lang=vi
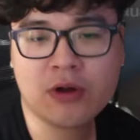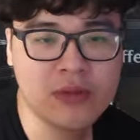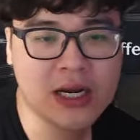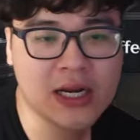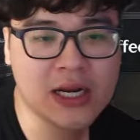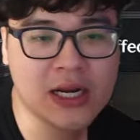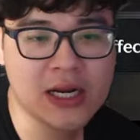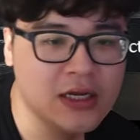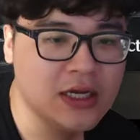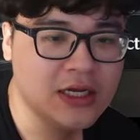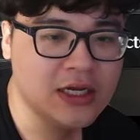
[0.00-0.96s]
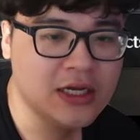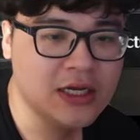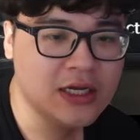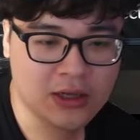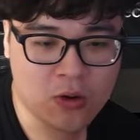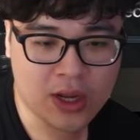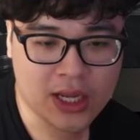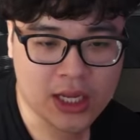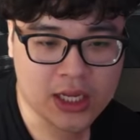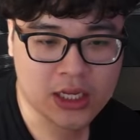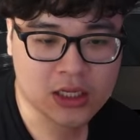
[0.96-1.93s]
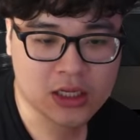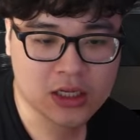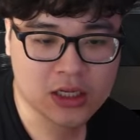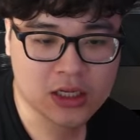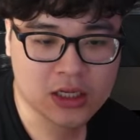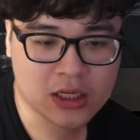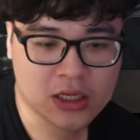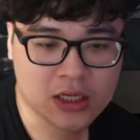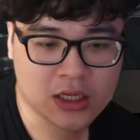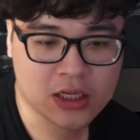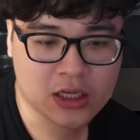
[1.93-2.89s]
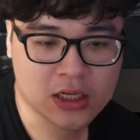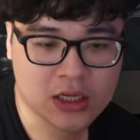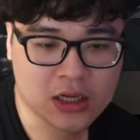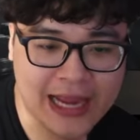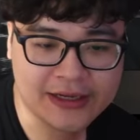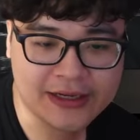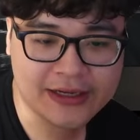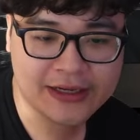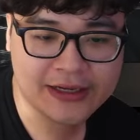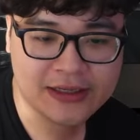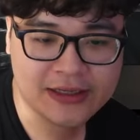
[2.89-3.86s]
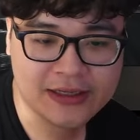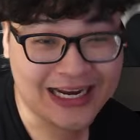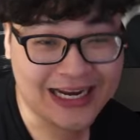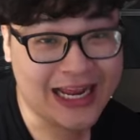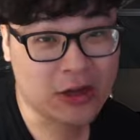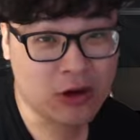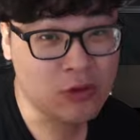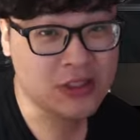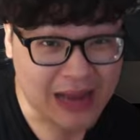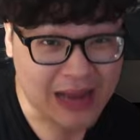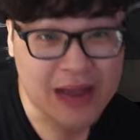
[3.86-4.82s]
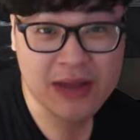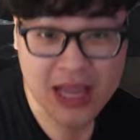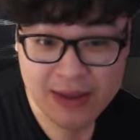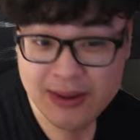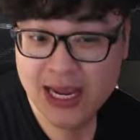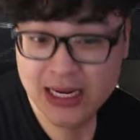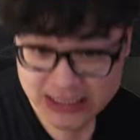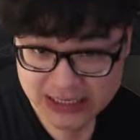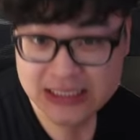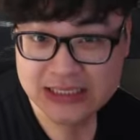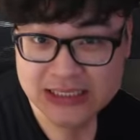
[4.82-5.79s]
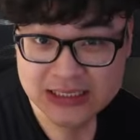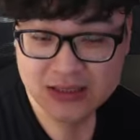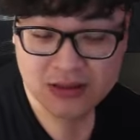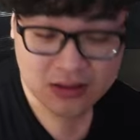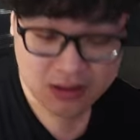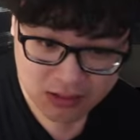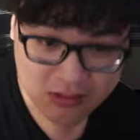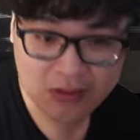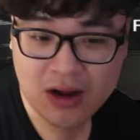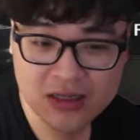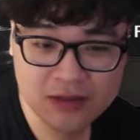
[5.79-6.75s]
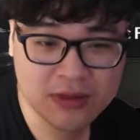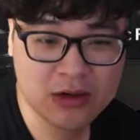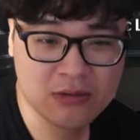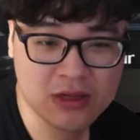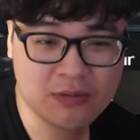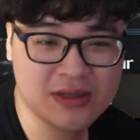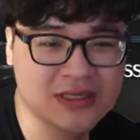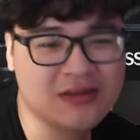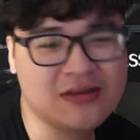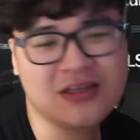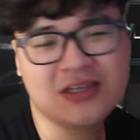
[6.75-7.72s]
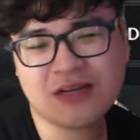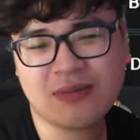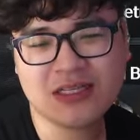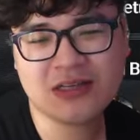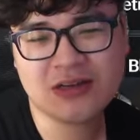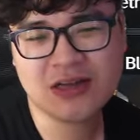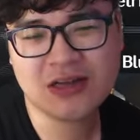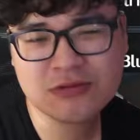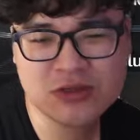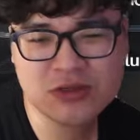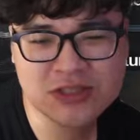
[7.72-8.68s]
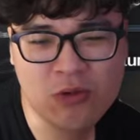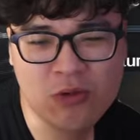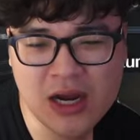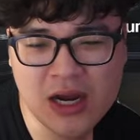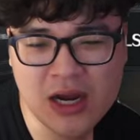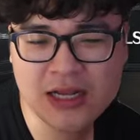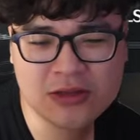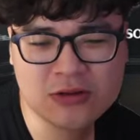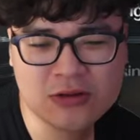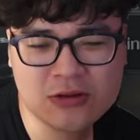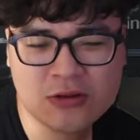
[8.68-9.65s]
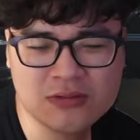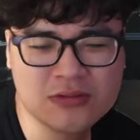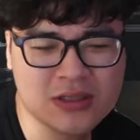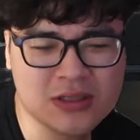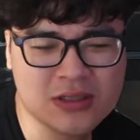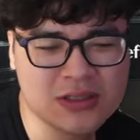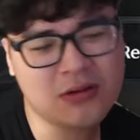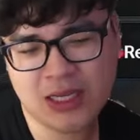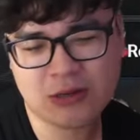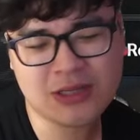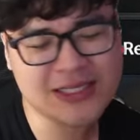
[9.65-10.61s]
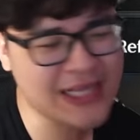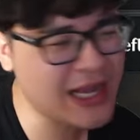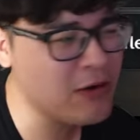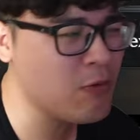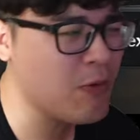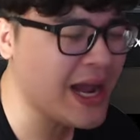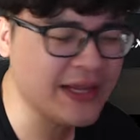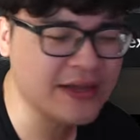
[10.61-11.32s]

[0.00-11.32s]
biết đấy thì hồi Clo Beta 2 thì cái này có 120 fps nhé nó có nhưng mà không hiểu bây giờ tự nhiên ra mắt lại nóc xuống 60 nên tôi tôi thật sự tôi không hiểu tại sao why